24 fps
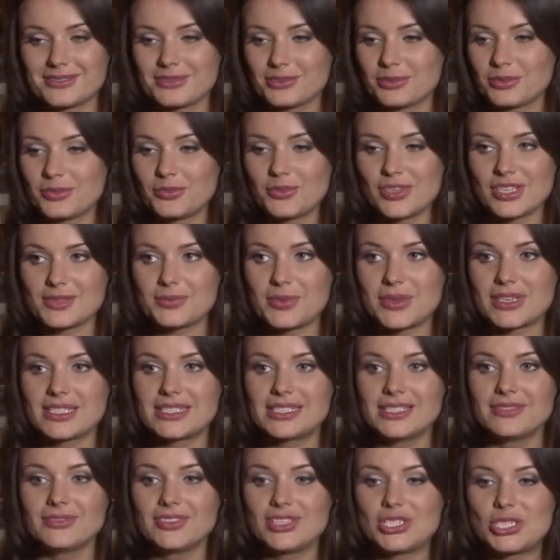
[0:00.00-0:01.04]
Он у меня
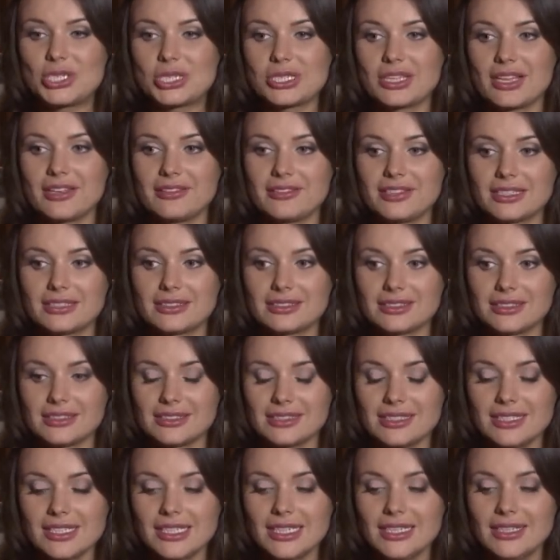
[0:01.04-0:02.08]
спортивный человек,
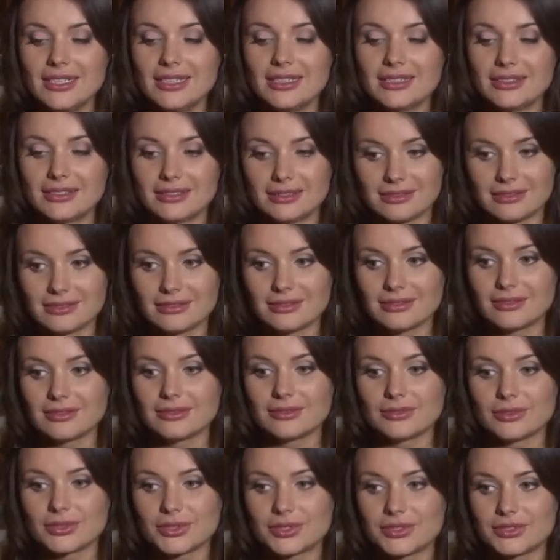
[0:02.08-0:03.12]
и
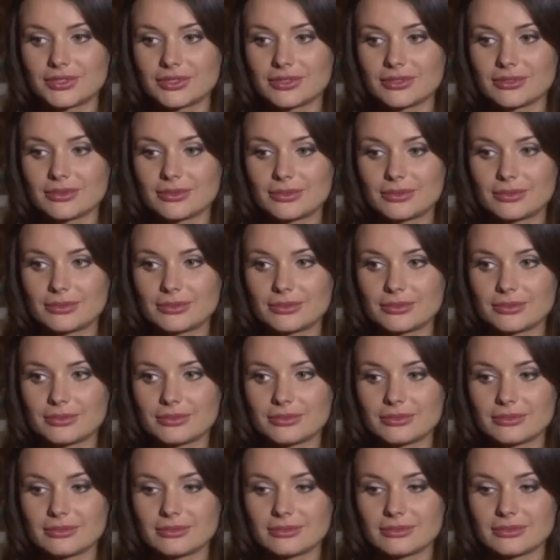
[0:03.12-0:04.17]
вот
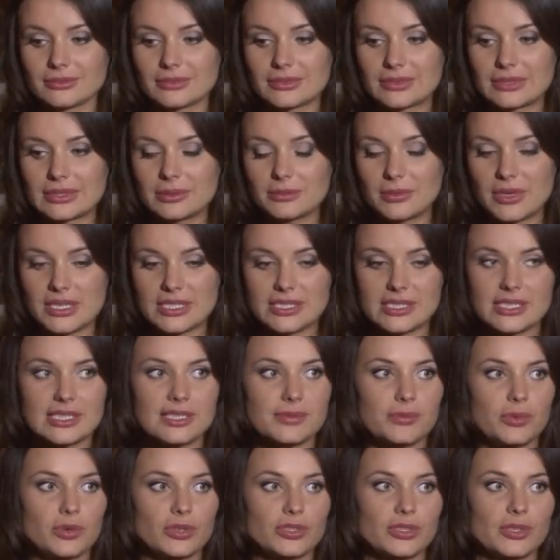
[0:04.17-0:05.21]
мастер
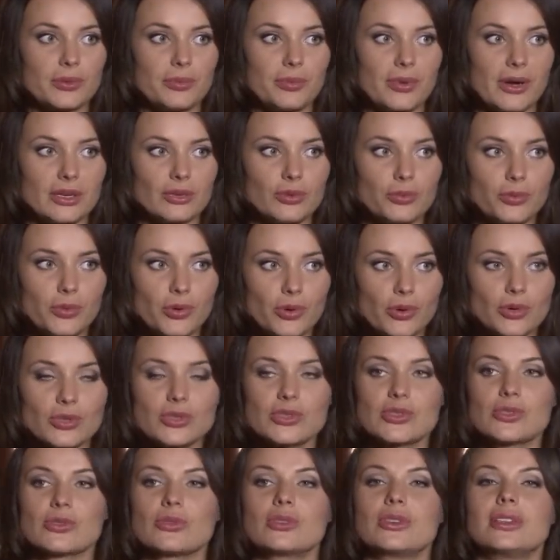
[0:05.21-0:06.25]
спорта по
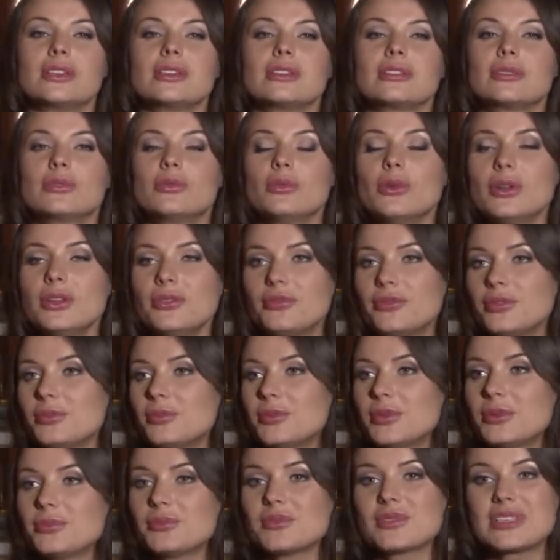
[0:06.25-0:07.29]
боксу, и гольфом
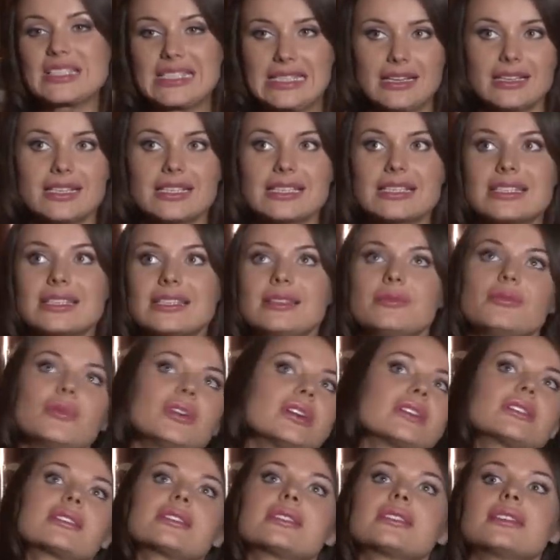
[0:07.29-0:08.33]
мы стали
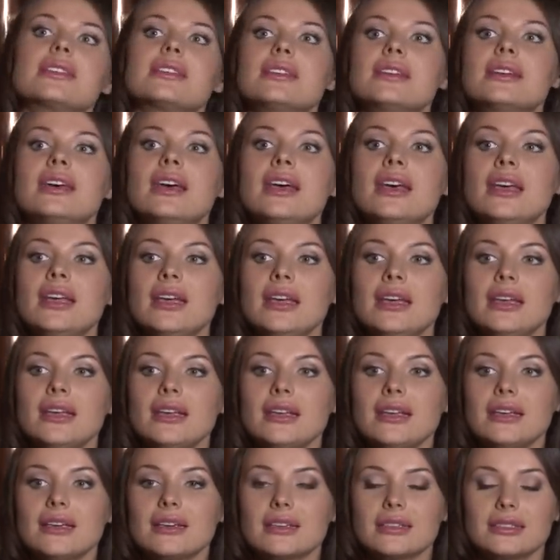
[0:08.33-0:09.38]
заниматься, и
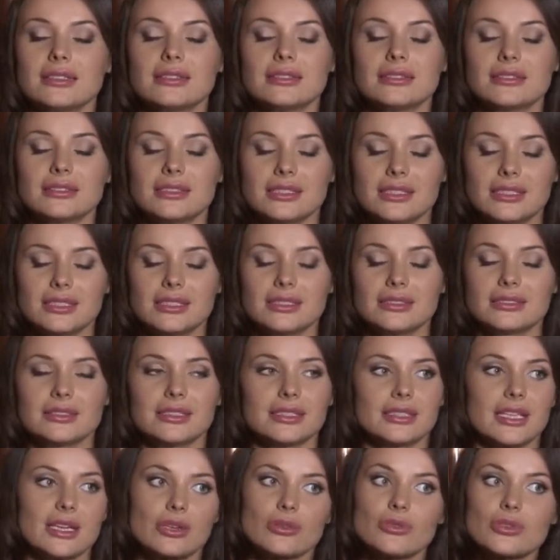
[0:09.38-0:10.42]
я
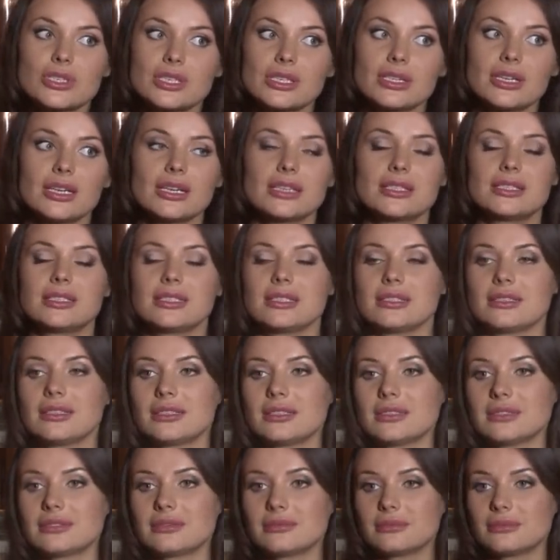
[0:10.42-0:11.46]
на дорожке ходила